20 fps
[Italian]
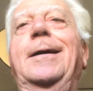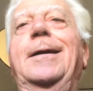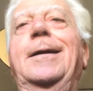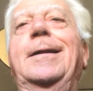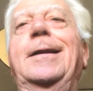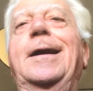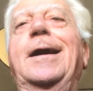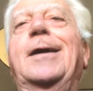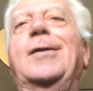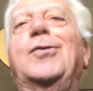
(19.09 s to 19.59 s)

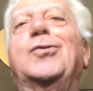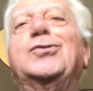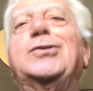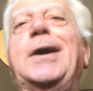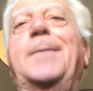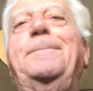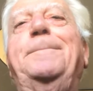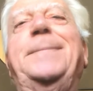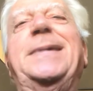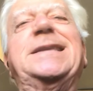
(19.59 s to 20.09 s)
una
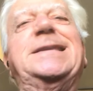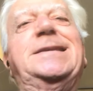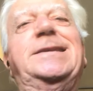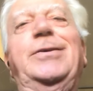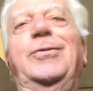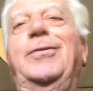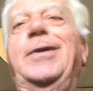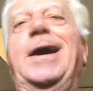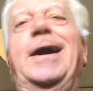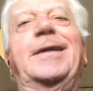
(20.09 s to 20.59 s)
cosa
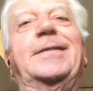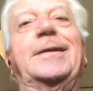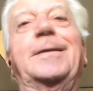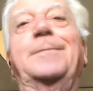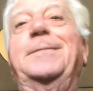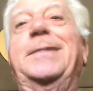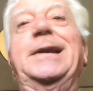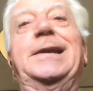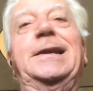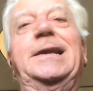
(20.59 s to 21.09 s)

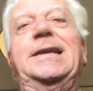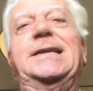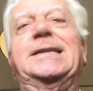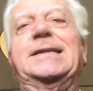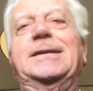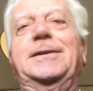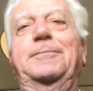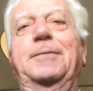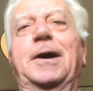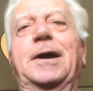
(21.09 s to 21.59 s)
appassionata,
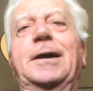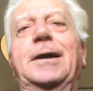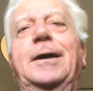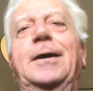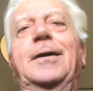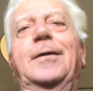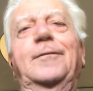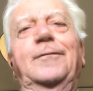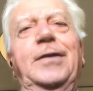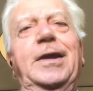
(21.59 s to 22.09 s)
bellissima,
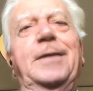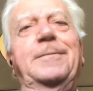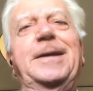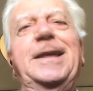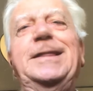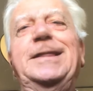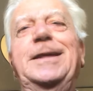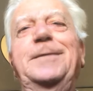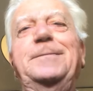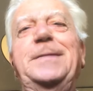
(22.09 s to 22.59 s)

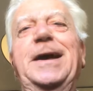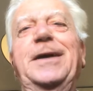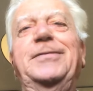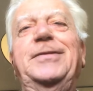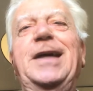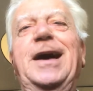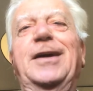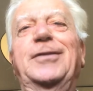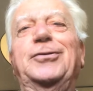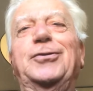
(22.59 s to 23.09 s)
veramente mi ha
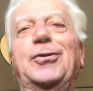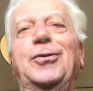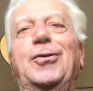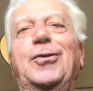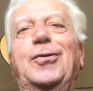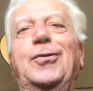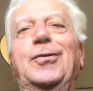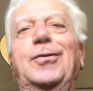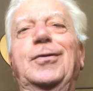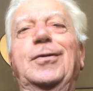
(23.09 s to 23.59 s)

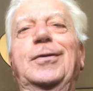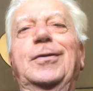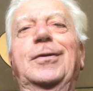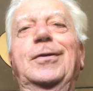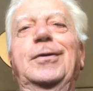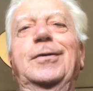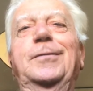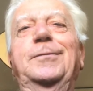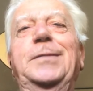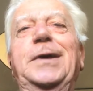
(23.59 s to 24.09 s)
dato,
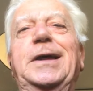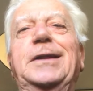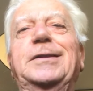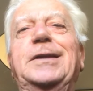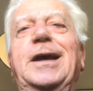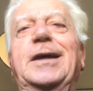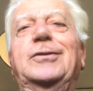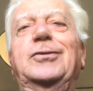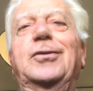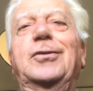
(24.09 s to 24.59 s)
mi ha
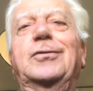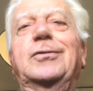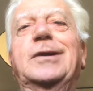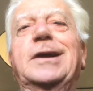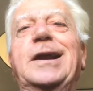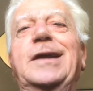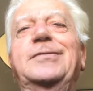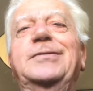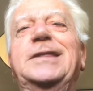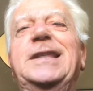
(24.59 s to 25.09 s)
dato
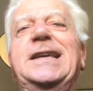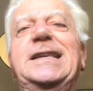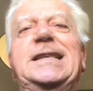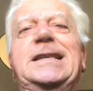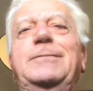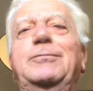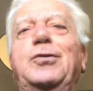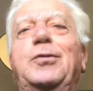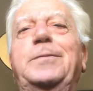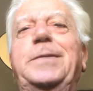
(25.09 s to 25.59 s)

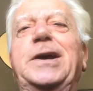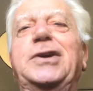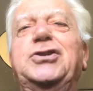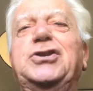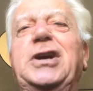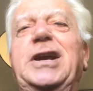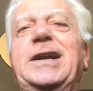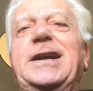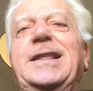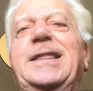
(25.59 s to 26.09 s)
grandissimo
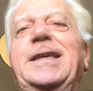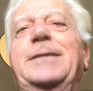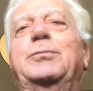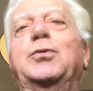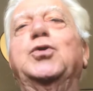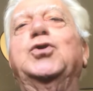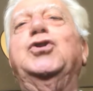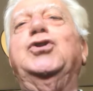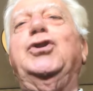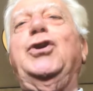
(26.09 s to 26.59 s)
piacere ed
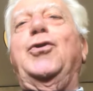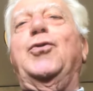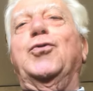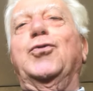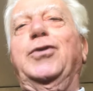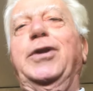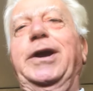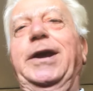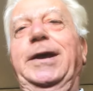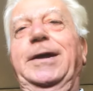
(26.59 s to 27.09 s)

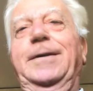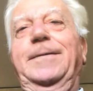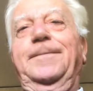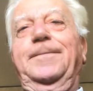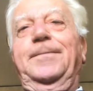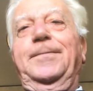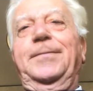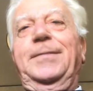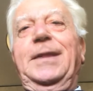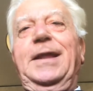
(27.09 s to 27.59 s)
emozione
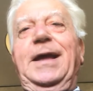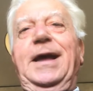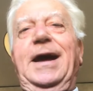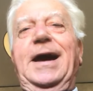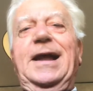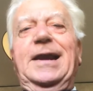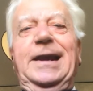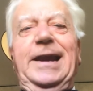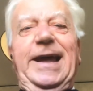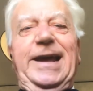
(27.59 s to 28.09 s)

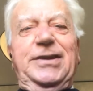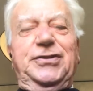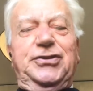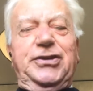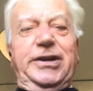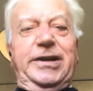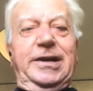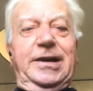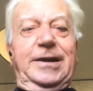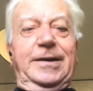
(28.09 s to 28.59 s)
a
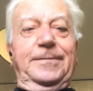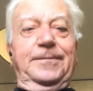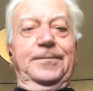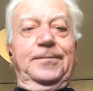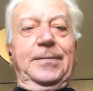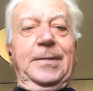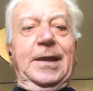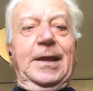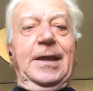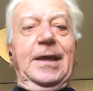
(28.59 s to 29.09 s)

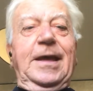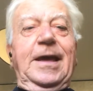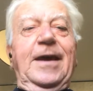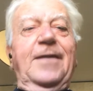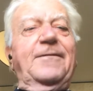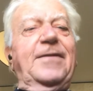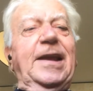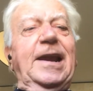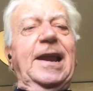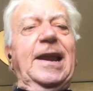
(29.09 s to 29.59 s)
leggerla
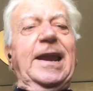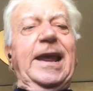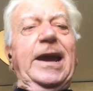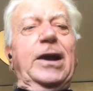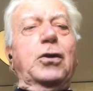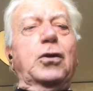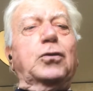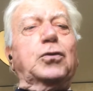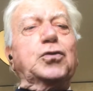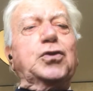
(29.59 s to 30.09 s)
e ve la
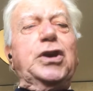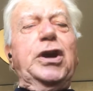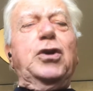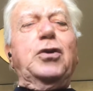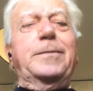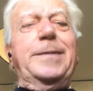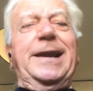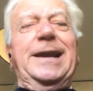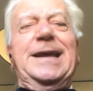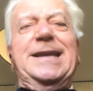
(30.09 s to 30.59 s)
leggo così
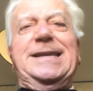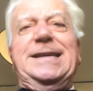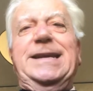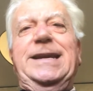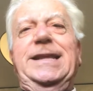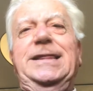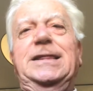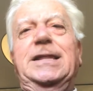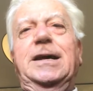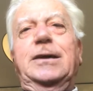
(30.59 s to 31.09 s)
come l'ha
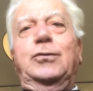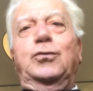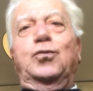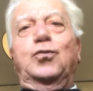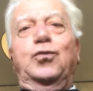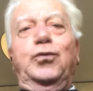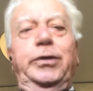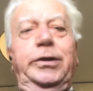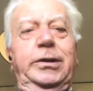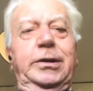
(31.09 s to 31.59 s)
scritta
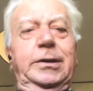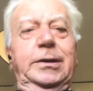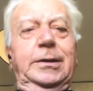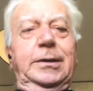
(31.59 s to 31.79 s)
lui.